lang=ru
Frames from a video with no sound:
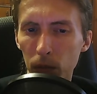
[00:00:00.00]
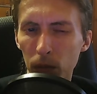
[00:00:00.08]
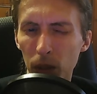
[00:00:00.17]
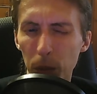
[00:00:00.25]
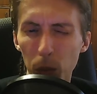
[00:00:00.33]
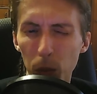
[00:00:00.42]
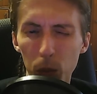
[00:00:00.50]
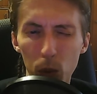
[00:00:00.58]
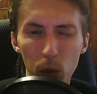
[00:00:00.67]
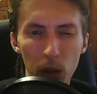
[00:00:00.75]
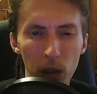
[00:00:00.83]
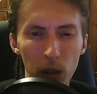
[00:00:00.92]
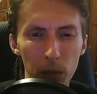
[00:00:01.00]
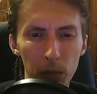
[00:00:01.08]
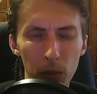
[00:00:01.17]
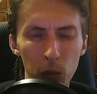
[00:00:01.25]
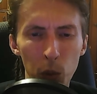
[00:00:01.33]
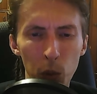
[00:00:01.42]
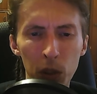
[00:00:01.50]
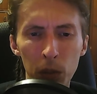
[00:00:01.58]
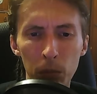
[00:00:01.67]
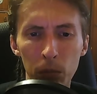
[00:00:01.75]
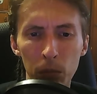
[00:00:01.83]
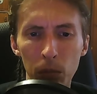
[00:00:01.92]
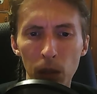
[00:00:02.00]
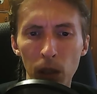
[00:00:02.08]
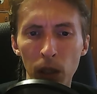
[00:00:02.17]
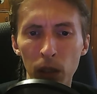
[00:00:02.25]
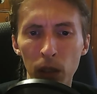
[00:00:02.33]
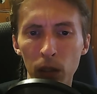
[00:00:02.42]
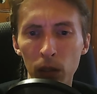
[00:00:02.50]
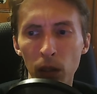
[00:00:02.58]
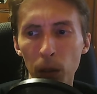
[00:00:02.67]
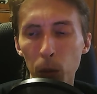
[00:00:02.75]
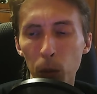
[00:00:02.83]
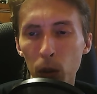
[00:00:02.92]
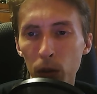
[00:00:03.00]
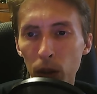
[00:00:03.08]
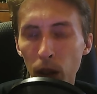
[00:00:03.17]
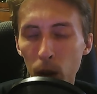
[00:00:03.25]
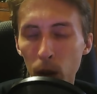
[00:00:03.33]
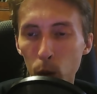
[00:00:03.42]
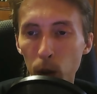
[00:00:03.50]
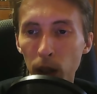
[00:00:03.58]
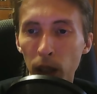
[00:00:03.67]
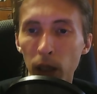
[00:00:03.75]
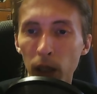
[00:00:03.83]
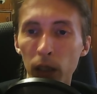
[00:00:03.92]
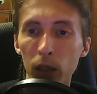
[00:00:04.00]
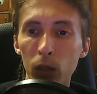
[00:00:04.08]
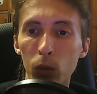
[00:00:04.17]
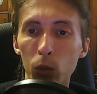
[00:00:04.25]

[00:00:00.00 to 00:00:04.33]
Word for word: не помню сколько, 8 лет работы в гаражуре, я